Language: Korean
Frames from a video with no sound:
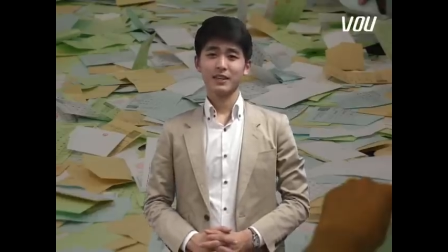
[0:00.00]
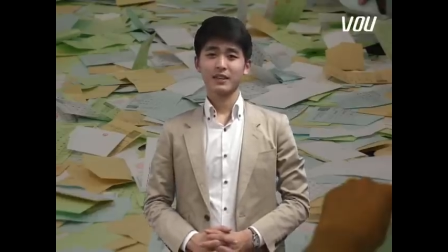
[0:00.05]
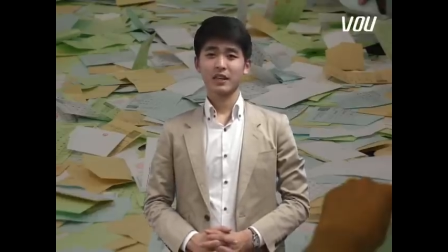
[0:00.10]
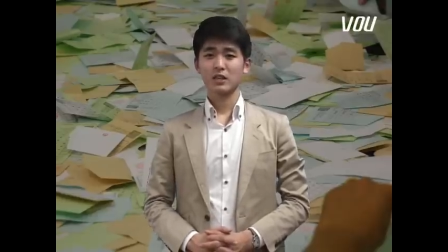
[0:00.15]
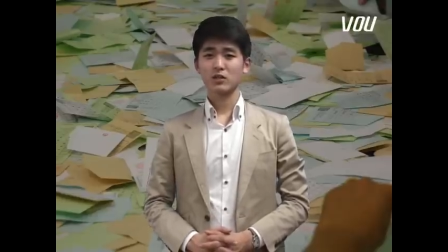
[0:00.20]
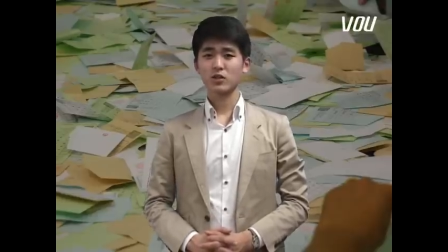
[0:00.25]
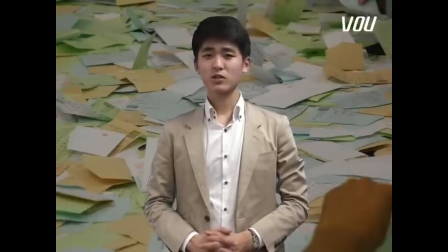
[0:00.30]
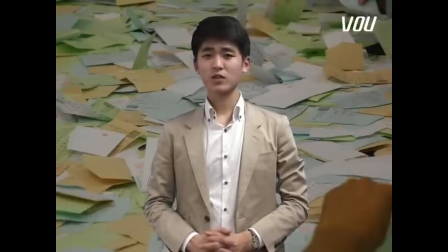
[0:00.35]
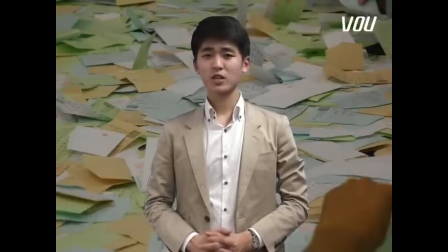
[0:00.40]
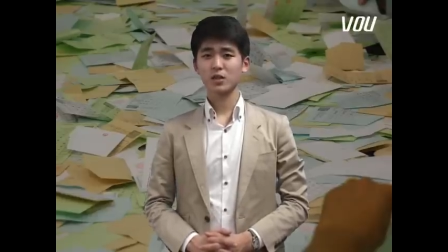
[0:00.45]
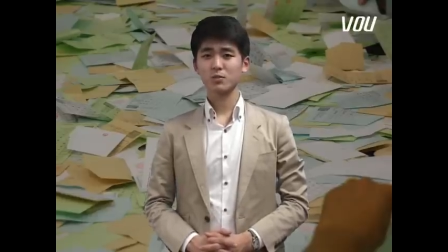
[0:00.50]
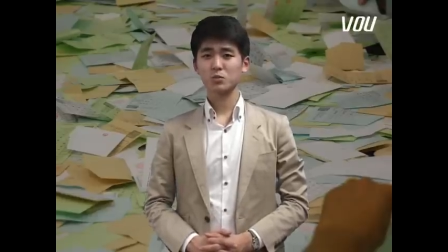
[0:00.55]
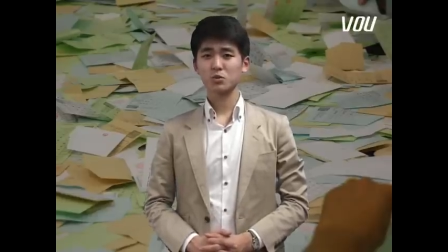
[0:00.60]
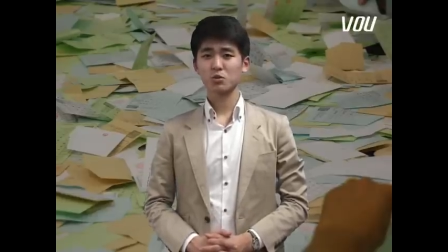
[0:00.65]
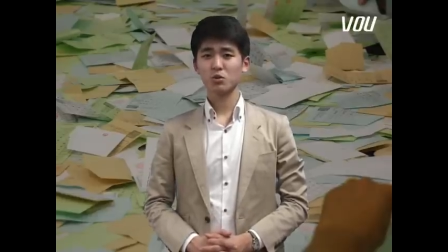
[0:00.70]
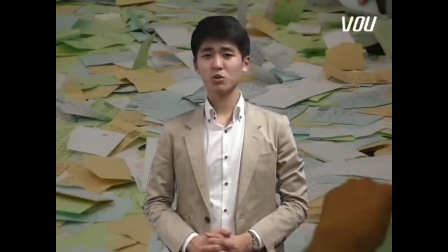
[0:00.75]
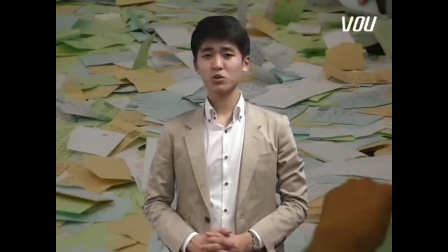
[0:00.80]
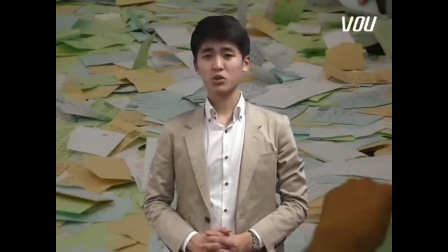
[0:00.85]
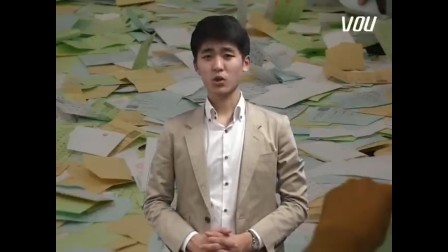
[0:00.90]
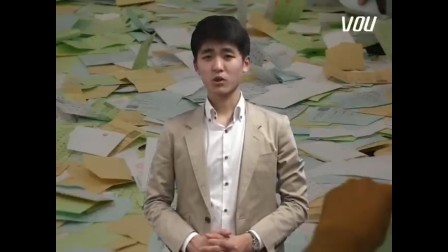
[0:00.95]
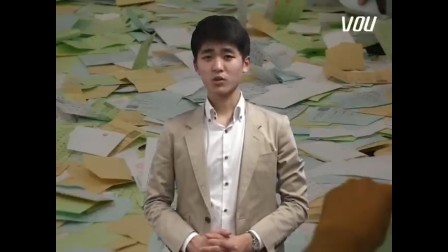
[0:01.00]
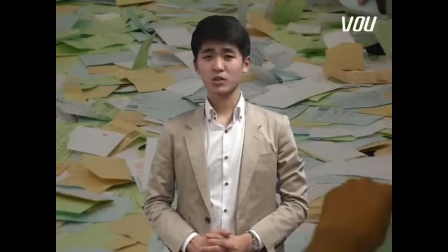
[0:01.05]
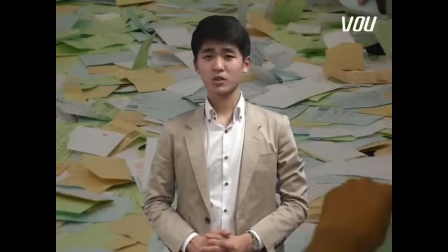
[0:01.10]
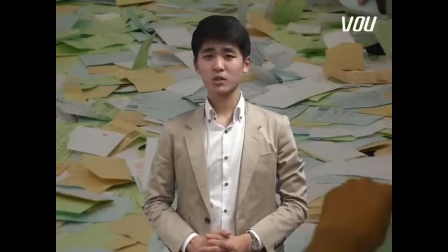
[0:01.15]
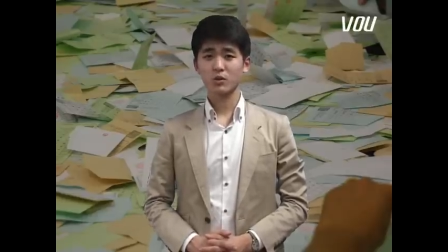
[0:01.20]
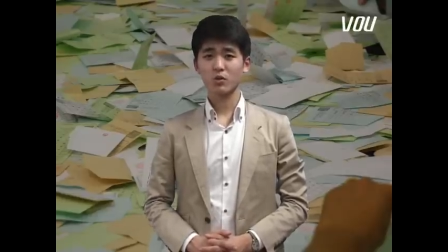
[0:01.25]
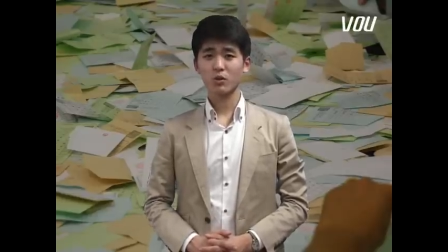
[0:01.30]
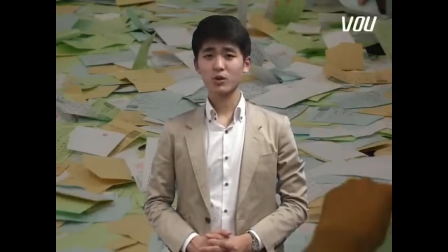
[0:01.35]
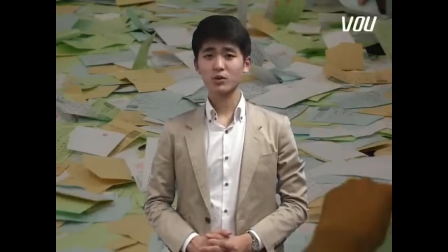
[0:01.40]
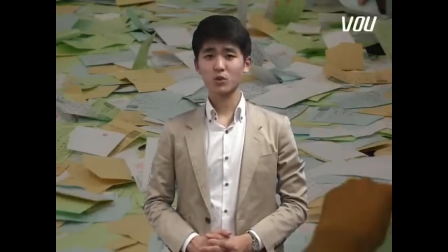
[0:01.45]
대선을 앞두고
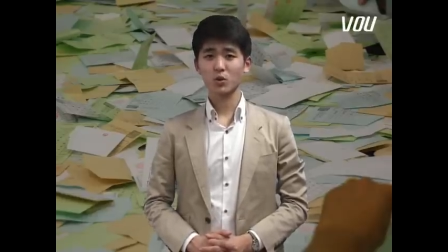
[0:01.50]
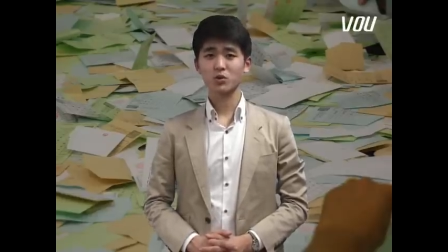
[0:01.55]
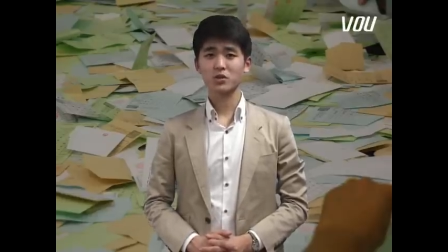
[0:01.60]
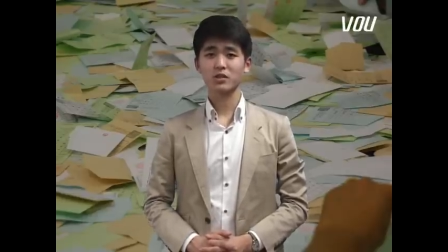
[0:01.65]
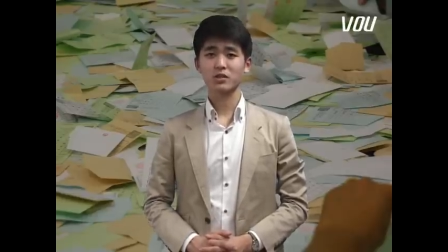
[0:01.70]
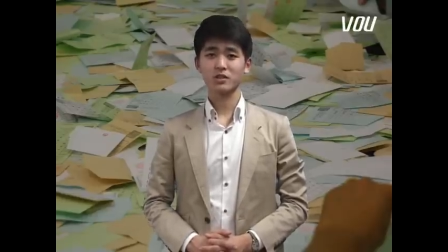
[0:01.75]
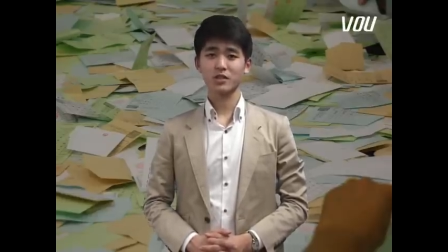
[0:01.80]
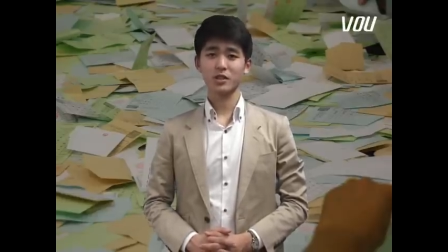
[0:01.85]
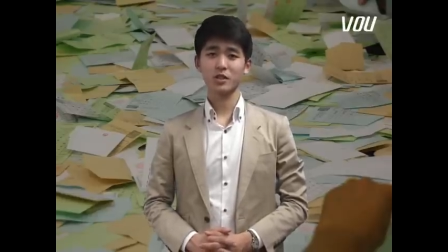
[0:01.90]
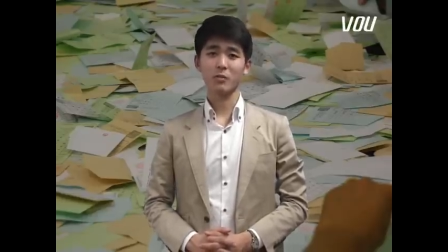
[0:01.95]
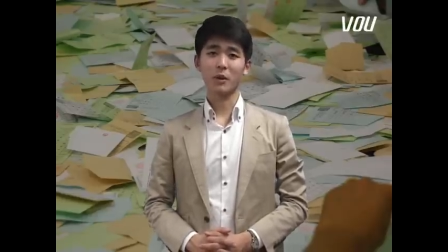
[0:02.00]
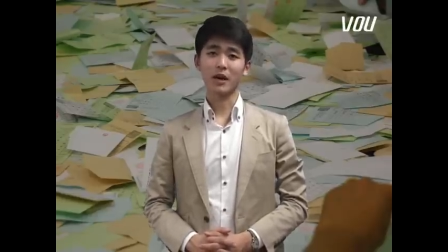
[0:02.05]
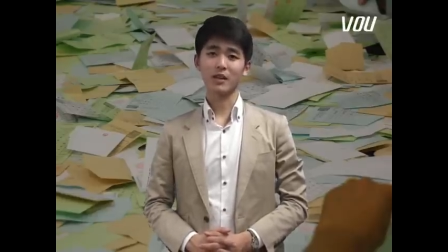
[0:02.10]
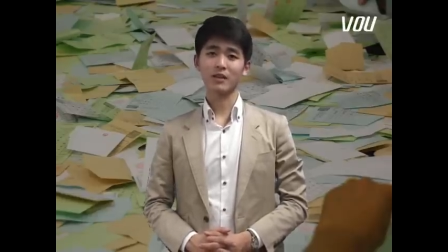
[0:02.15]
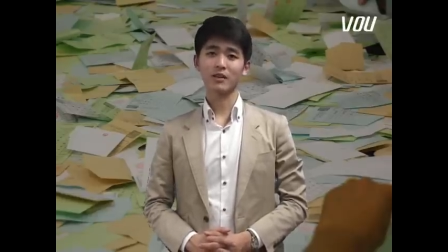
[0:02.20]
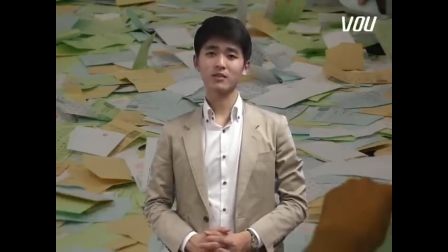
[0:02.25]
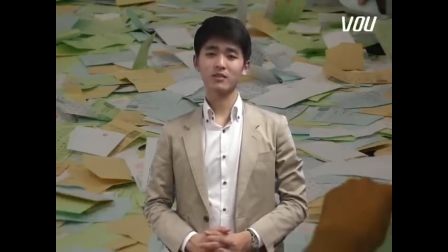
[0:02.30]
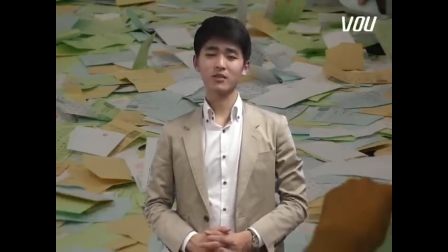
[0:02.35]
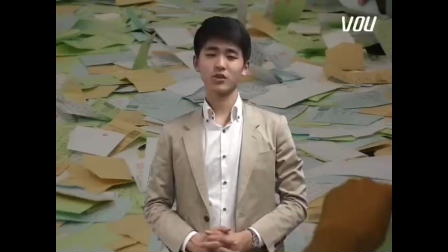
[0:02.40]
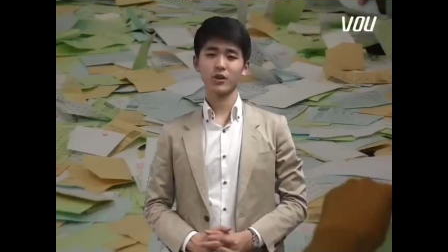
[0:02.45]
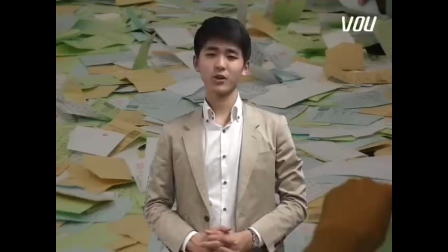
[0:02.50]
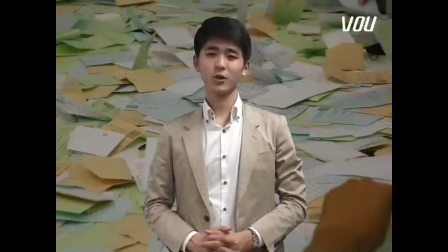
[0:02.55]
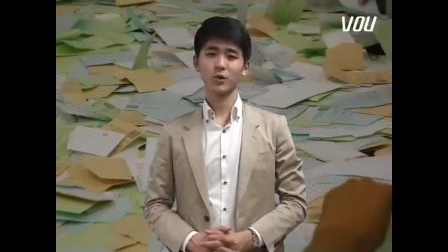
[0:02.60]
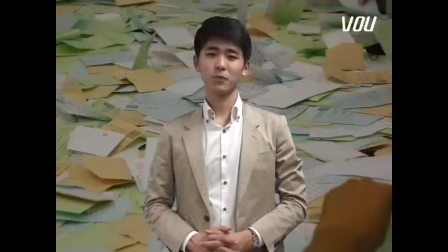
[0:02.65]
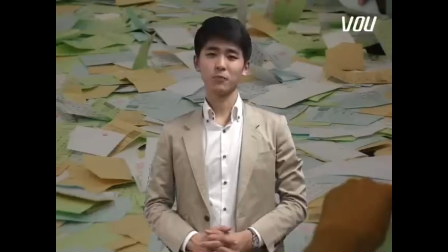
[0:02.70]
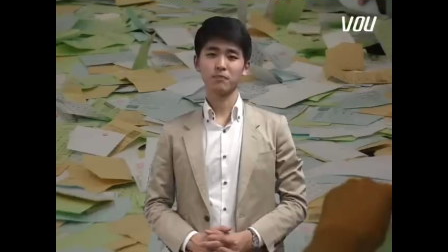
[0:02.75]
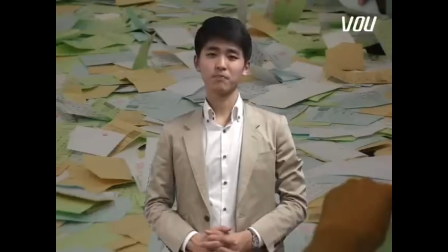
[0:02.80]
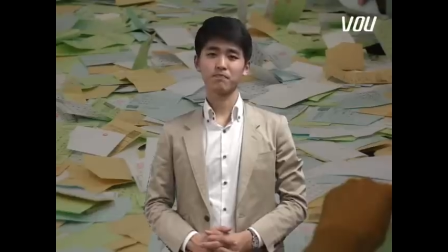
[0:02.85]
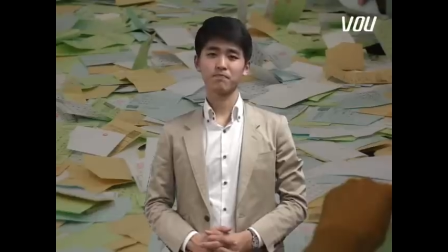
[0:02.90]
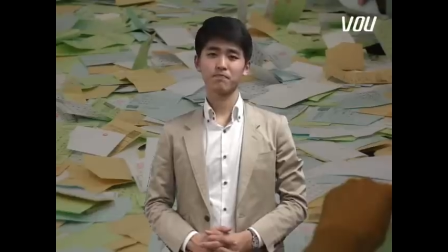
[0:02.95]
정치권 소식들이
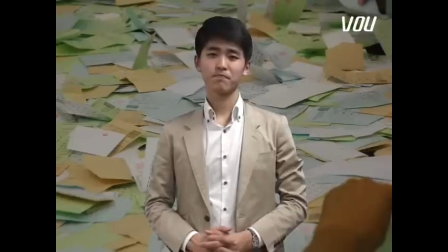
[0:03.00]
많았는데요.